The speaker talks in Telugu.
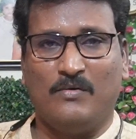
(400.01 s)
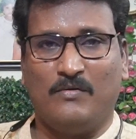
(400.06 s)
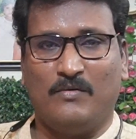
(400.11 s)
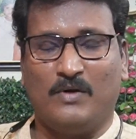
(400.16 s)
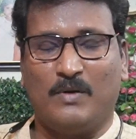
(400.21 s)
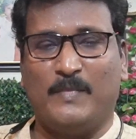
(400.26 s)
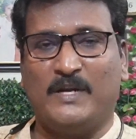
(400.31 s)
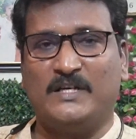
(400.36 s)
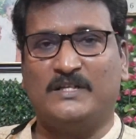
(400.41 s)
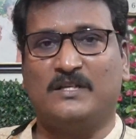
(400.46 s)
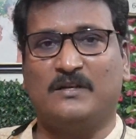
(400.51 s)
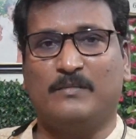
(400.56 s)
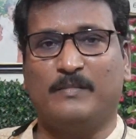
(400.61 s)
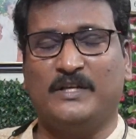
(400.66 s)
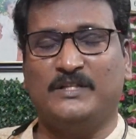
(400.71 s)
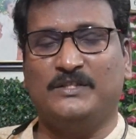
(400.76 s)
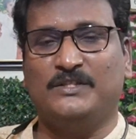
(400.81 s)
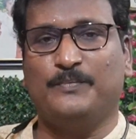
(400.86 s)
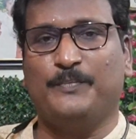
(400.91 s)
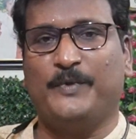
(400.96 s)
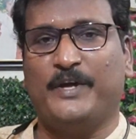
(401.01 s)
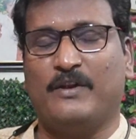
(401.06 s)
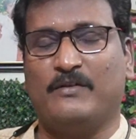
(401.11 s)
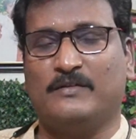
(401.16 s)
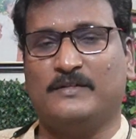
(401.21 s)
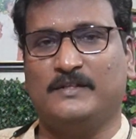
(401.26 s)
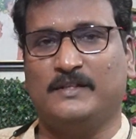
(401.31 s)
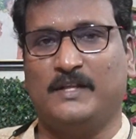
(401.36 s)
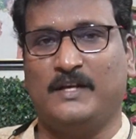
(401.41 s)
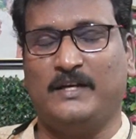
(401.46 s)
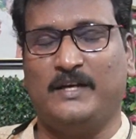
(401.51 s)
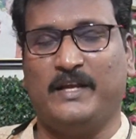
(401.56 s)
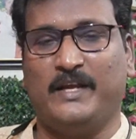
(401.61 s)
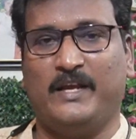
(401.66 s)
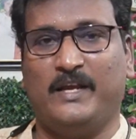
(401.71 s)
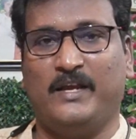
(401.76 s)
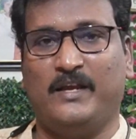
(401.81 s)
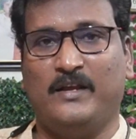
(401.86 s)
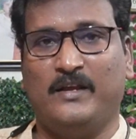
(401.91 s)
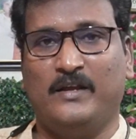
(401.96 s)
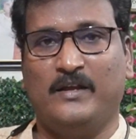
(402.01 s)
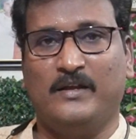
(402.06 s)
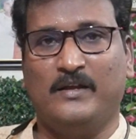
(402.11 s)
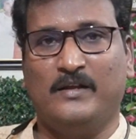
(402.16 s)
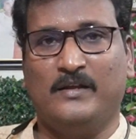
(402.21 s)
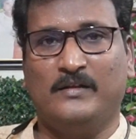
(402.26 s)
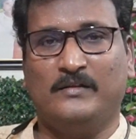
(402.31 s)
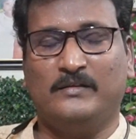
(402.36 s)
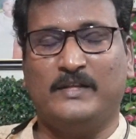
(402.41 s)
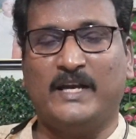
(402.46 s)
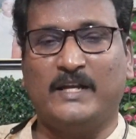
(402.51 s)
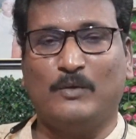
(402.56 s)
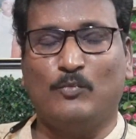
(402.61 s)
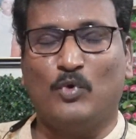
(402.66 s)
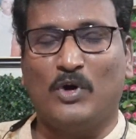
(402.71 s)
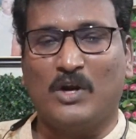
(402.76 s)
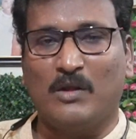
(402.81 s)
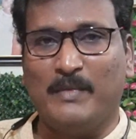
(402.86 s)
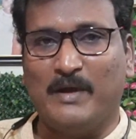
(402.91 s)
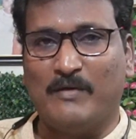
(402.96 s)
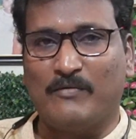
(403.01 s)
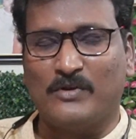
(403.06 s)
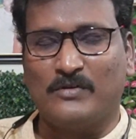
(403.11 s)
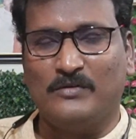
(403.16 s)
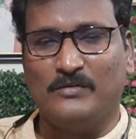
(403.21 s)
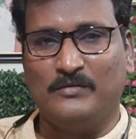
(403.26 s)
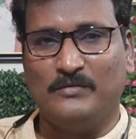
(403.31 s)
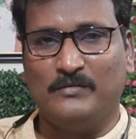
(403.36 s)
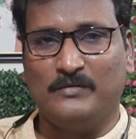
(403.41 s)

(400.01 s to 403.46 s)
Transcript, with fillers: ఒక మనిషికి మంచి పేరు వస్తుందంటే దానికి మూలం ఎవరు